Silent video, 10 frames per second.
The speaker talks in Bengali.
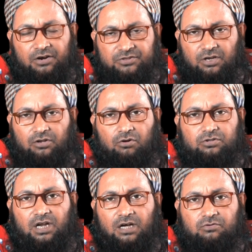রদি আল্লাহ
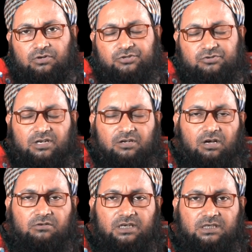তালহু রসুল
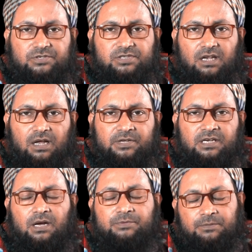সাল্লাহ আলহি আসাল্লামের
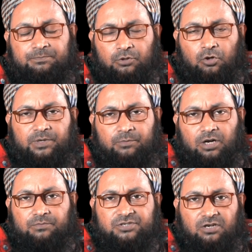আমাদের প্রিয় নবী
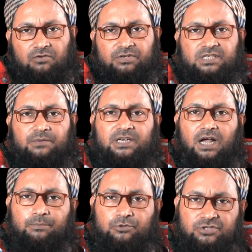মহানবী সাল্লাহ আসলামের
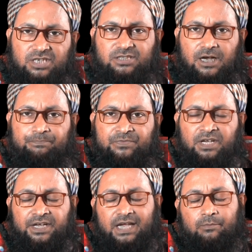আপন চাচা
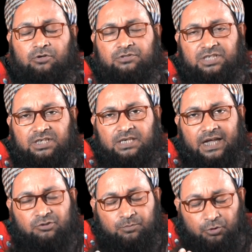এবং তিনি
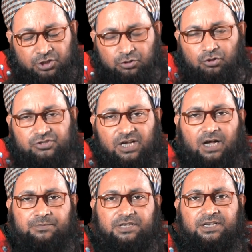একজন প্রসিদ্ধ
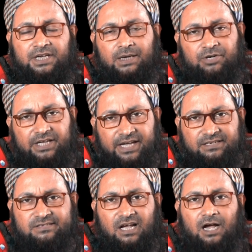সাহাবি এবং এই
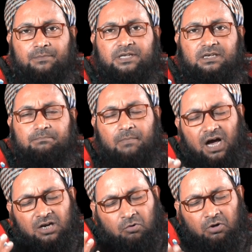সাহাবির
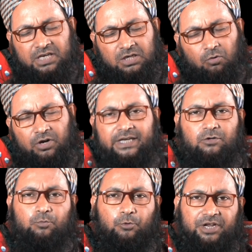মান অনেক অনেক
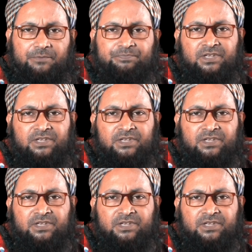উপরে